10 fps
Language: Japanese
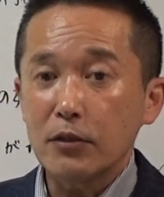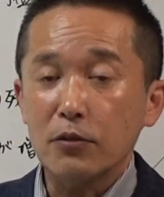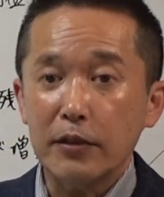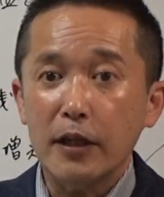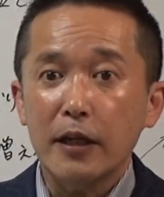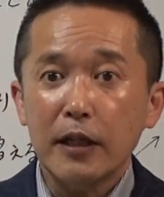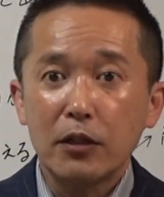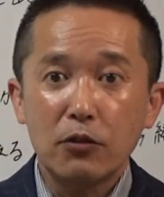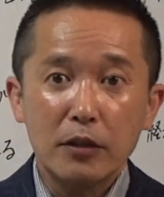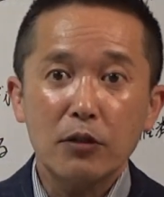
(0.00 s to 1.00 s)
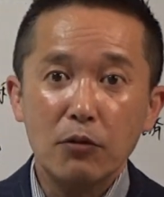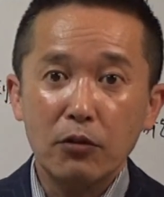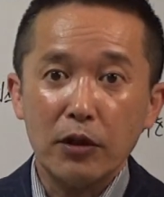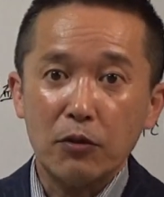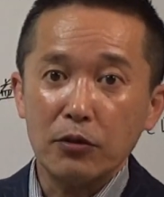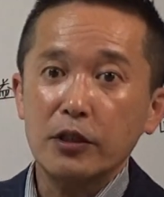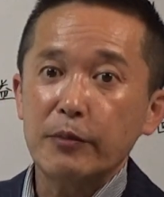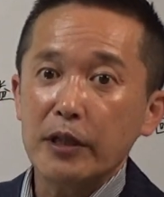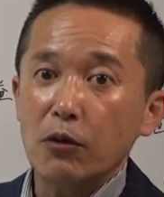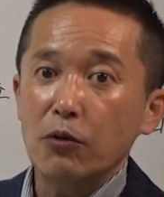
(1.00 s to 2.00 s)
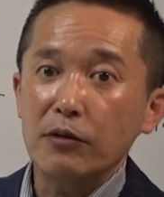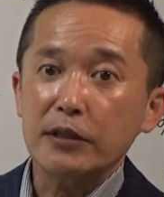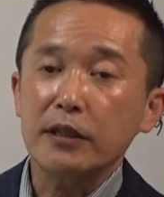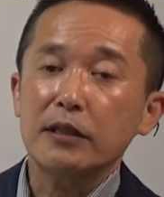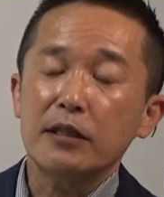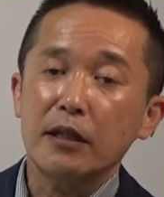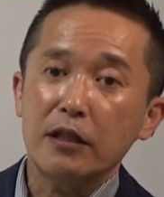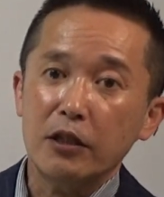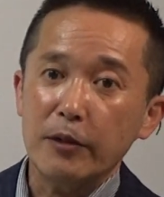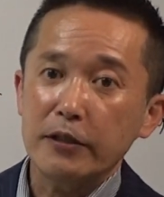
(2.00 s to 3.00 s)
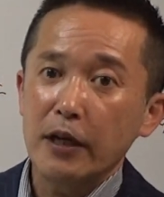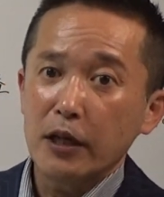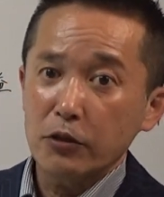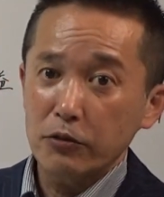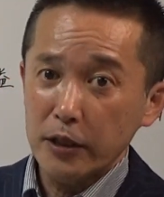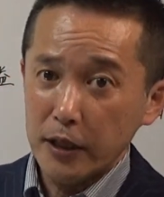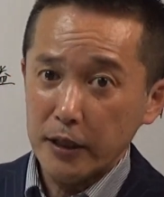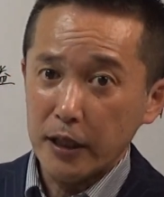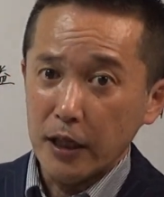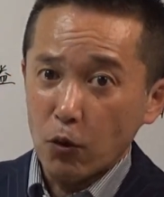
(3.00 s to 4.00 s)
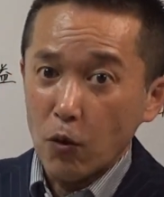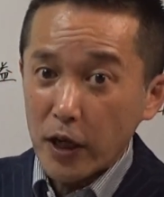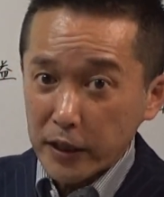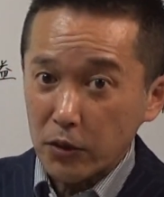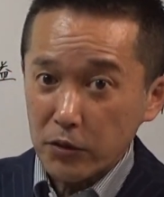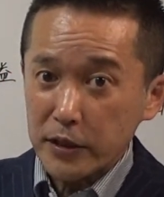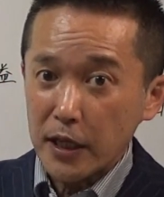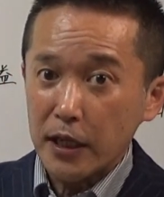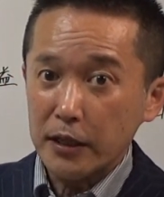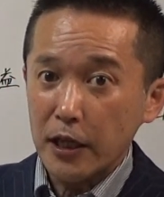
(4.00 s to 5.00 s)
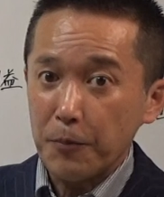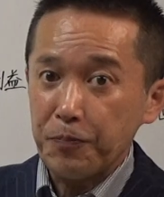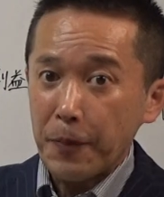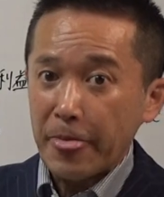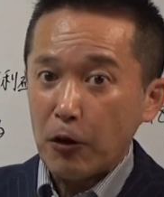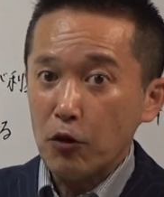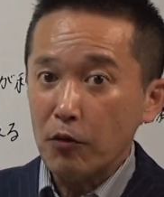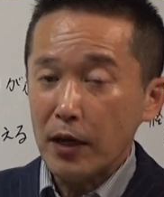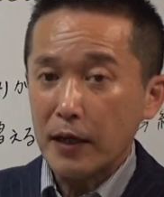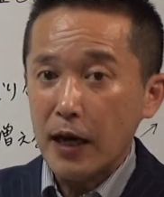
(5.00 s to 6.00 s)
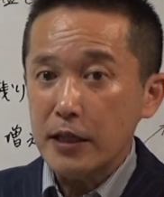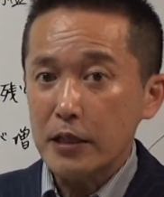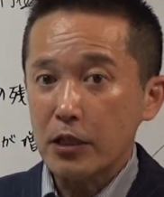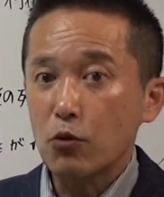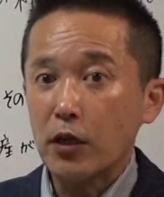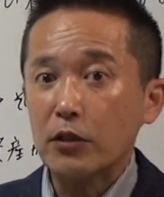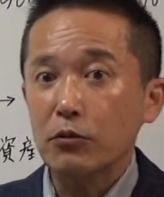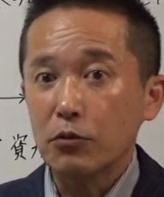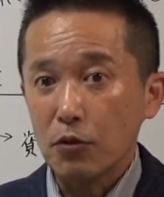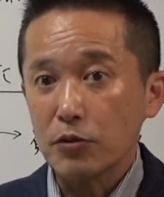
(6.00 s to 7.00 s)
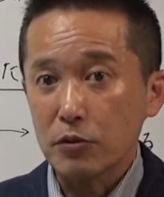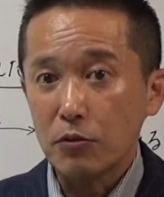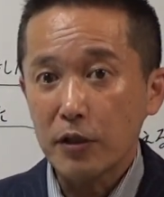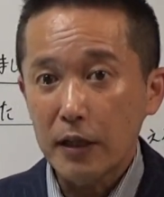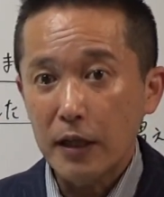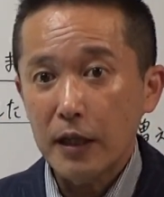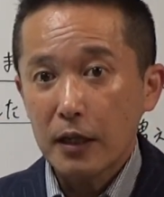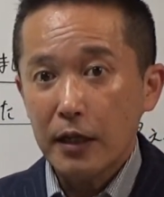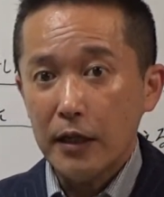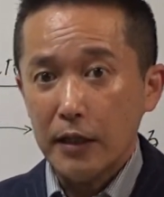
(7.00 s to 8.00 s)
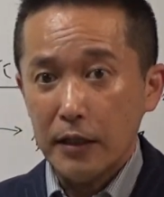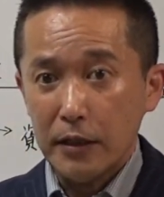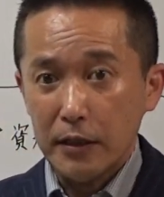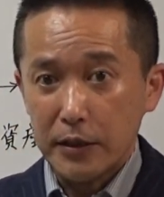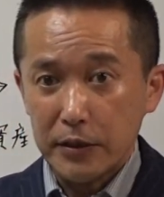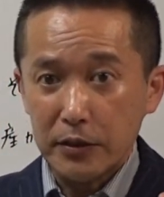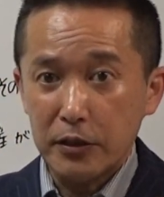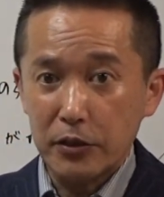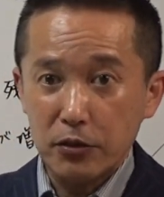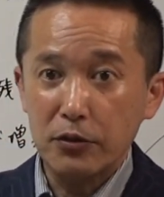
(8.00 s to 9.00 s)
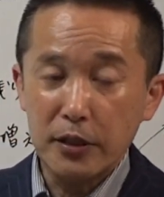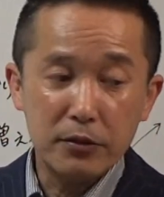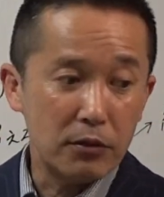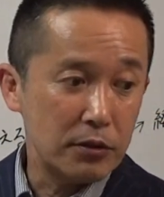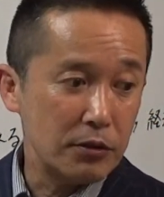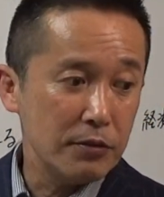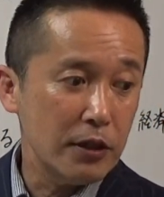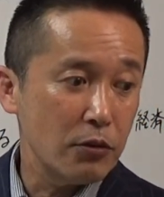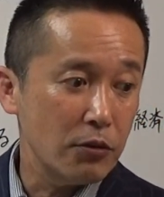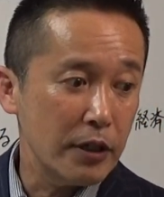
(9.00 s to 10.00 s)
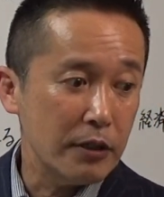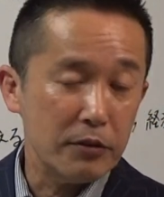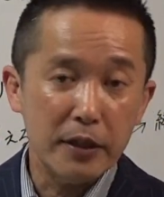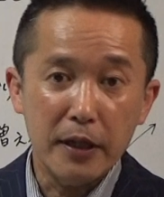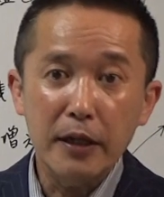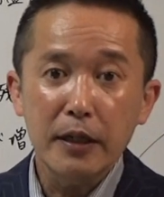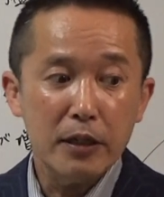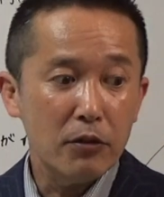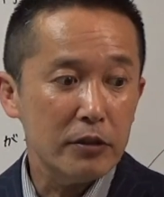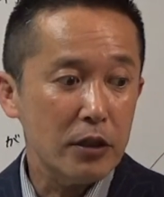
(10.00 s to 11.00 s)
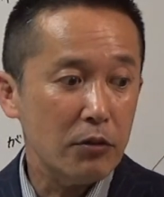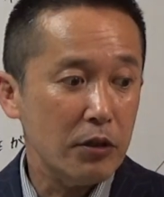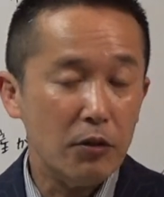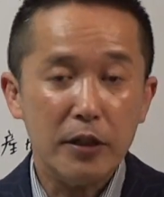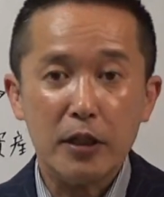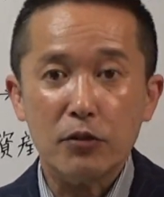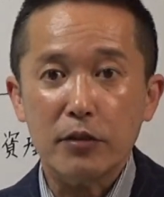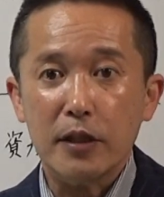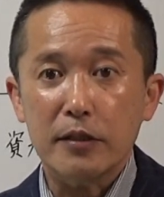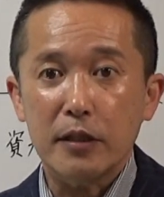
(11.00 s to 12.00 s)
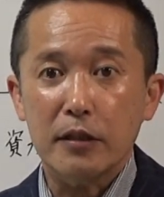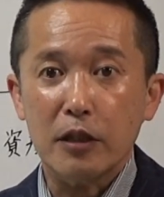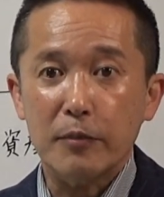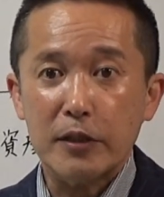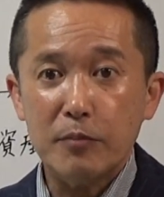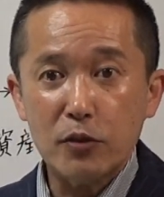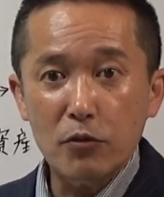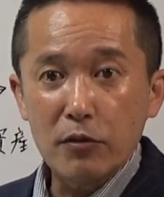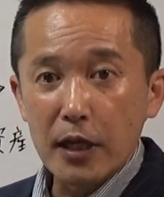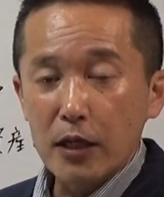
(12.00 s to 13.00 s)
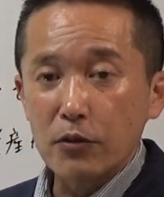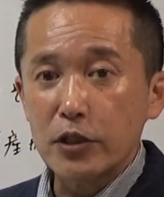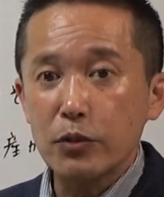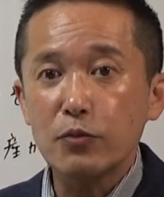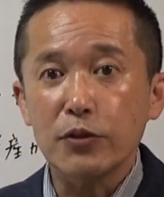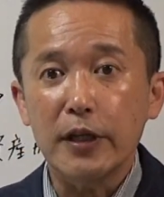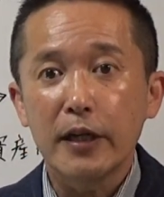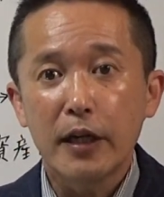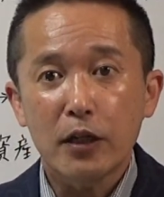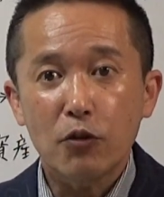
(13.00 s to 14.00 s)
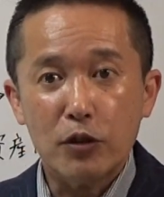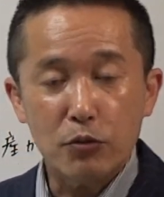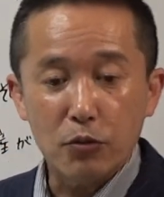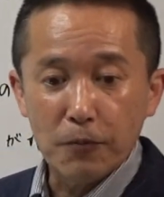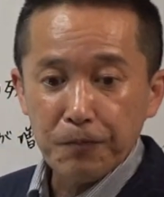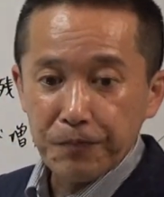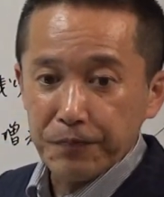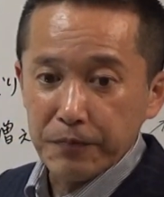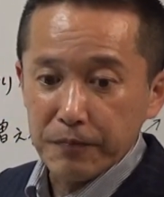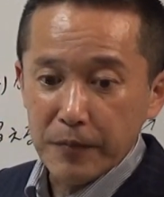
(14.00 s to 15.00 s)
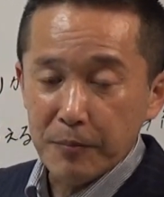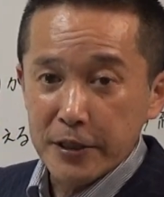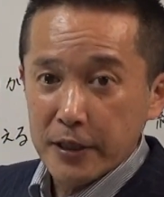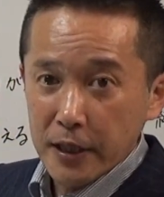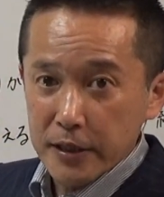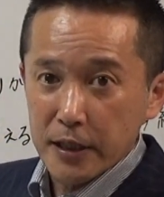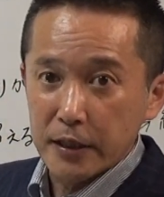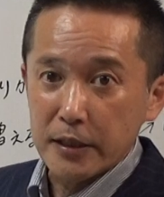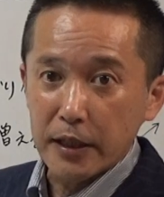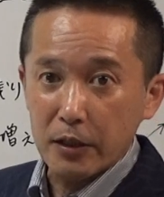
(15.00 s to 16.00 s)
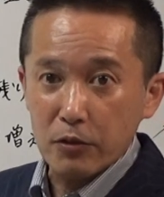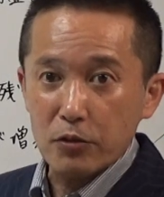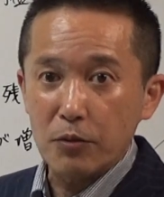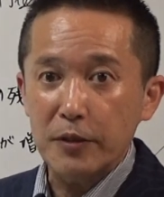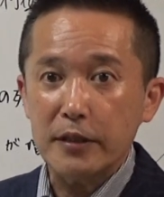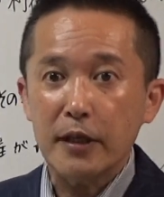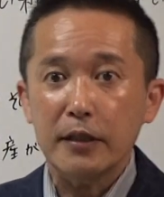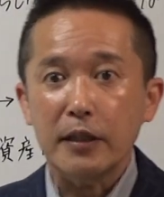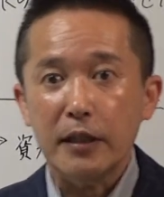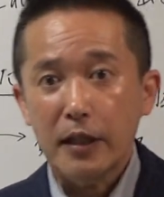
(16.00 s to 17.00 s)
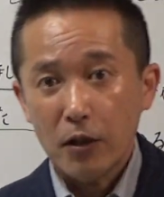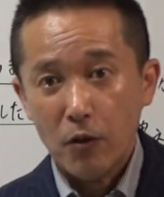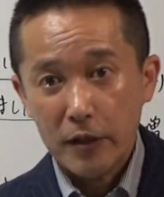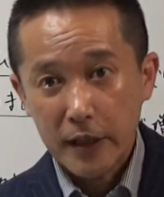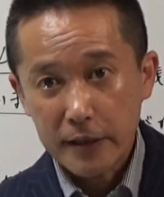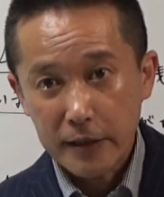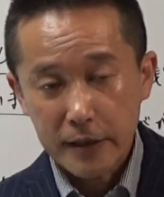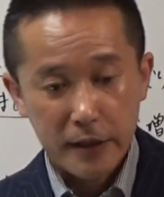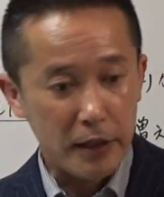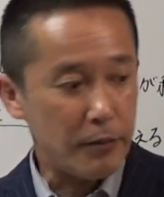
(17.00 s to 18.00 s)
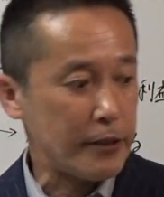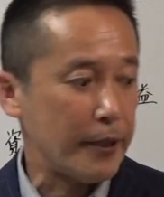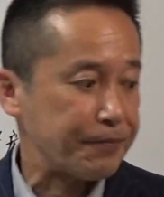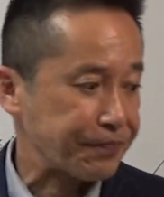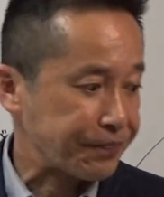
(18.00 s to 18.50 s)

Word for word: ていうのでいろんなところでこうセミナー講演をさせていただいてますその中でお金の使い方これは会社にお金を残すこれが、えー、必要ですよっていうふうな表現でねいろんなところでお話をさせていただきますまあその中の一部をね今日はちょっと、うんまあ、短い時間でしたけどちょっと皆さん方にご案内させていただきました。